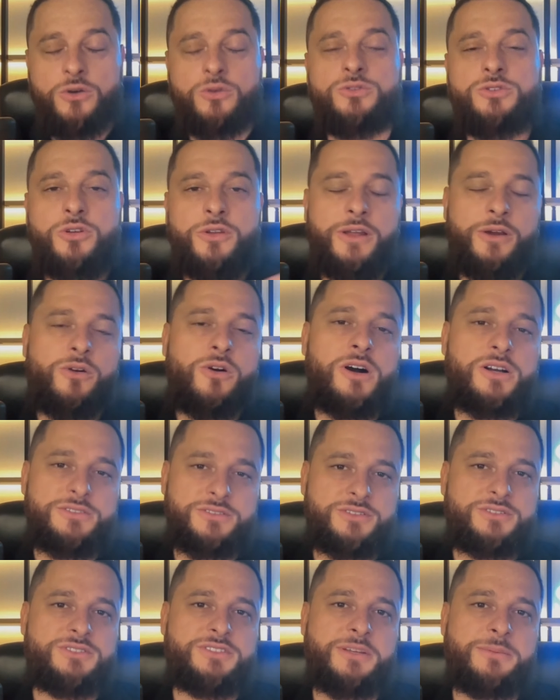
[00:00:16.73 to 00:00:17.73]
o teu
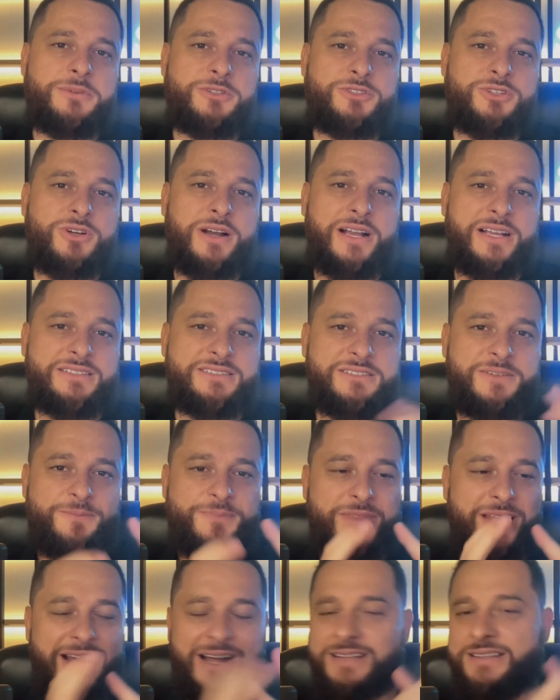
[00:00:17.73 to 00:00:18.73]
negócio de semijoias
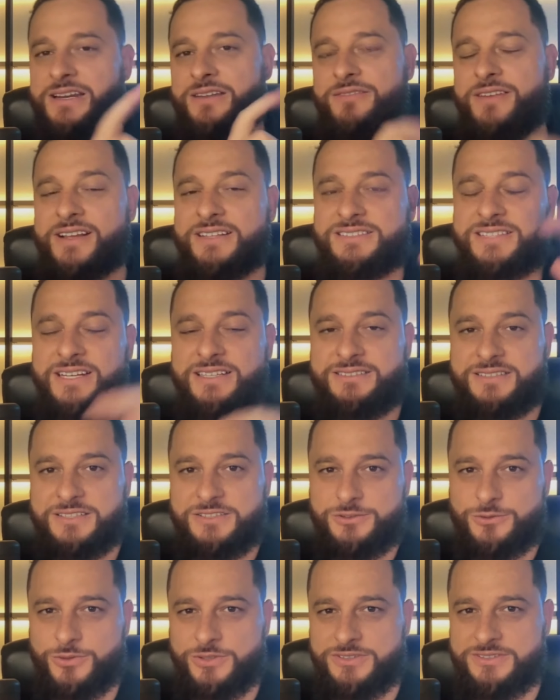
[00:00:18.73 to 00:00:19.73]
através
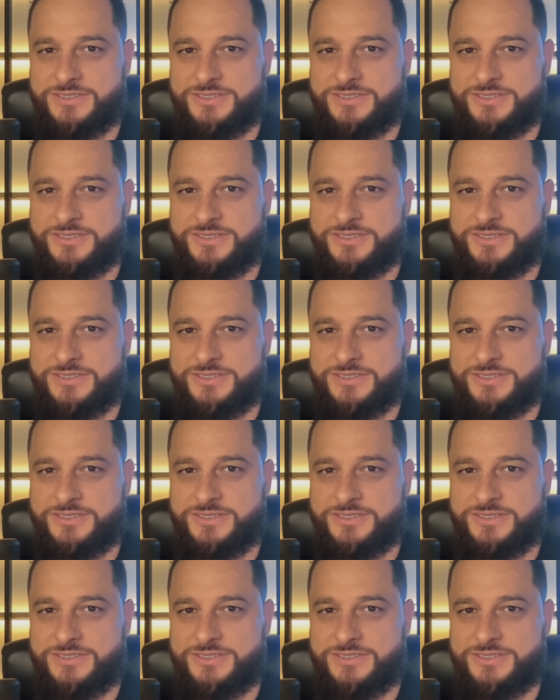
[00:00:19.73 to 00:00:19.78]
dessas duas